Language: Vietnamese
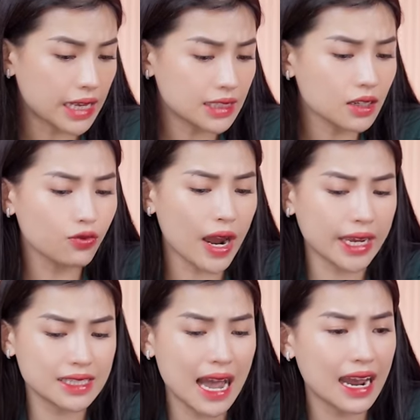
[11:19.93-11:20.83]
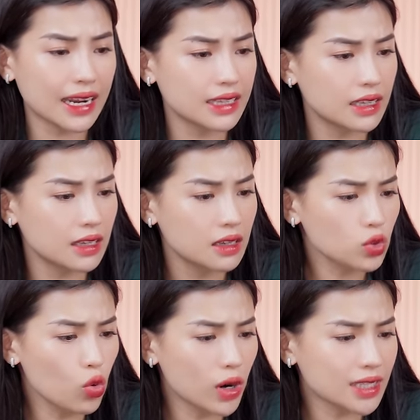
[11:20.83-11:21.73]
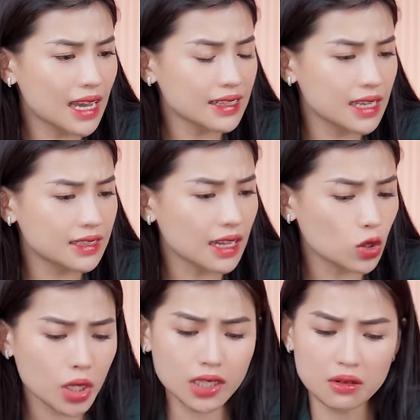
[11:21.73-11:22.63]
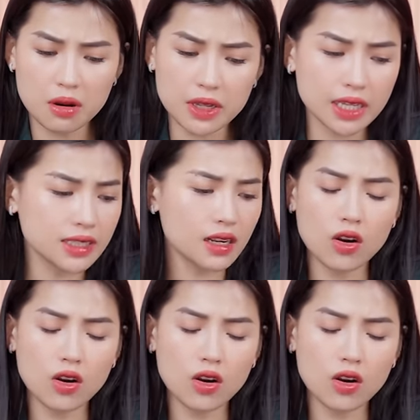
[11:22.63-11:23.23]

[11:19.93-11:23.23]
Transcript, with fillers: Cái chất vải dạ này thì dù là dạ dệt, dạ tuyết nhưng mà mình thấy rằng